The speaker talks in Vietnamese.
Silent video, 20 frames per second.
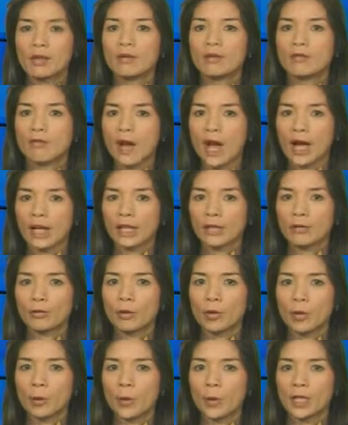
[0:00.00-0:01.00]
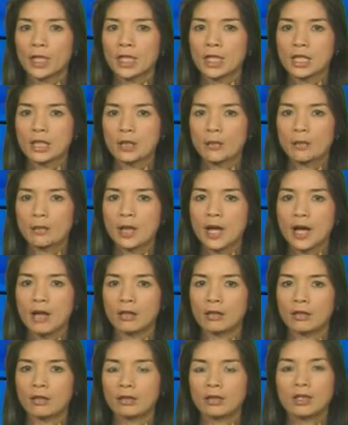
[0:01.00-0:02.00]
và kêu gọi Hoa Kỳ giúp đỡ,